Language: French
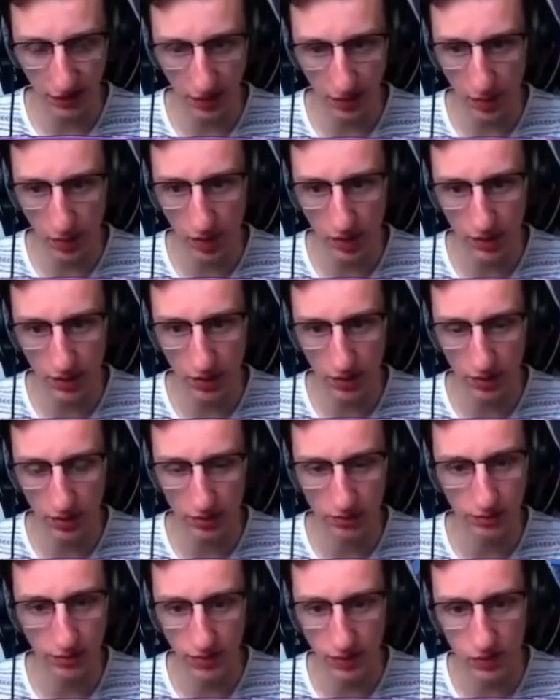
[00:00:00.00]
Vraiment là,
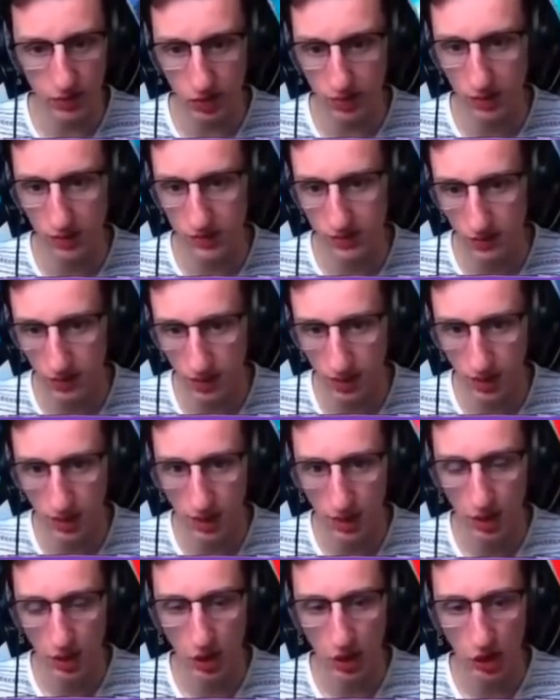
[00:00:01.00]
j'aime bien ça.
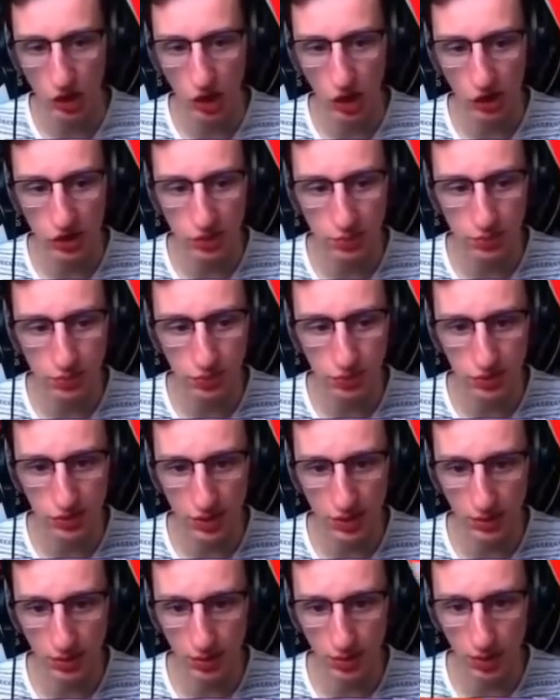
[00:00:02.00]
Et là, c'est plutôt
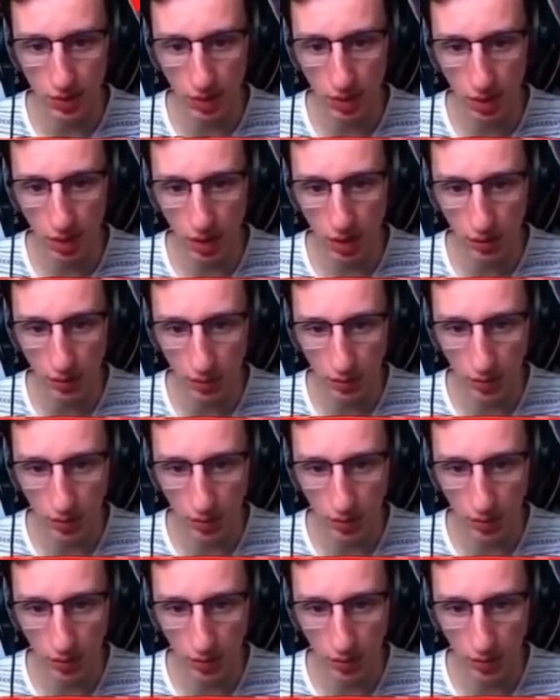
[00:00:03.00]
simple. Alors là, hop